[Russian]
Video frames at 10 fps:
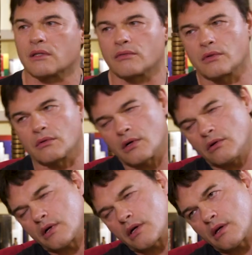где ты вдруг
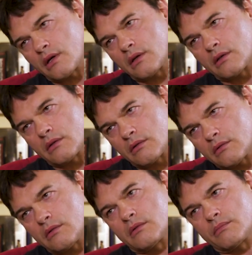лег и
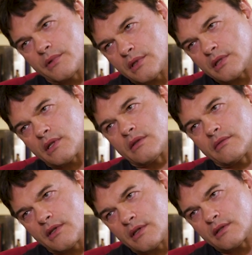ну, перестал
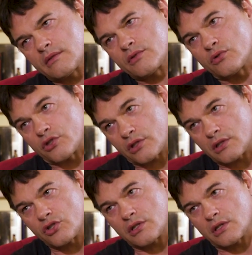двигаться, все, жизнь
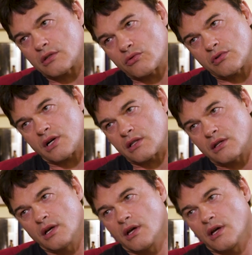начинает затухать.